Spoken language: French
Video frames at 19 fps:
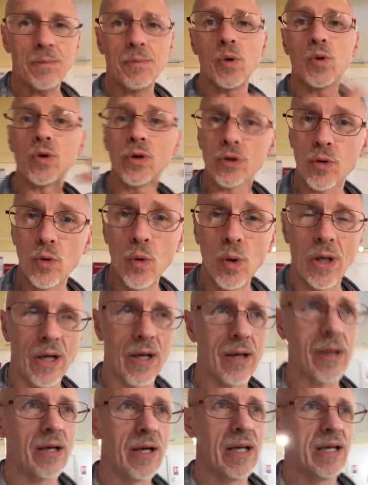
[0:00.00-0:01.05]
beaucoup de
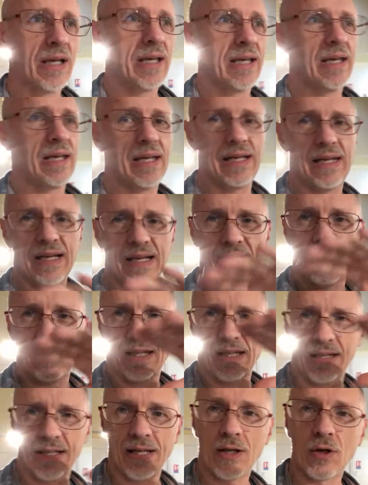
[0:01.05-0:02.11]
couleurs. Il y a
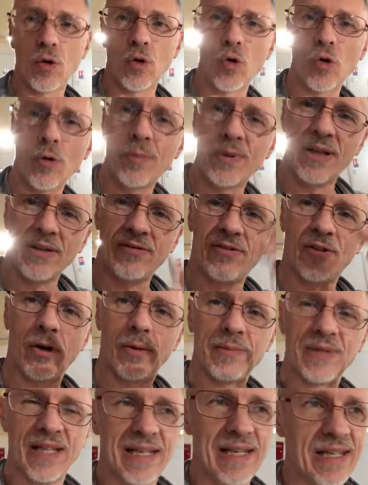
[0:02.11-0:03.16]
des, courbes, des
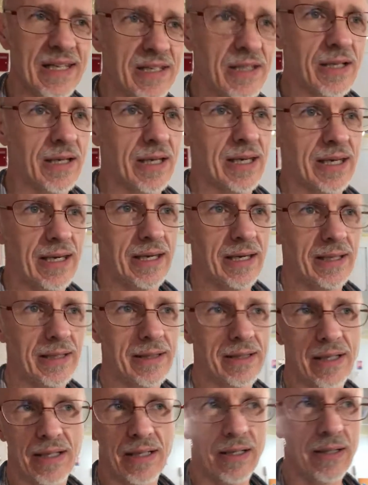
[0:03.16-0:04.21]
formes, des lignes et
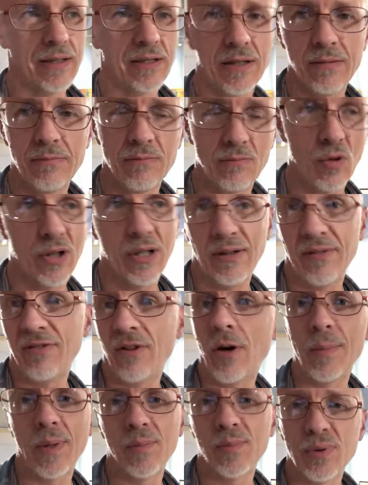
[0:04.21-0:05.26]
des, des
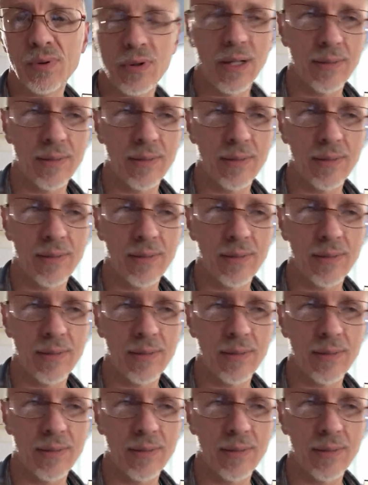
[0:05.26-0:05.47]
formes un peu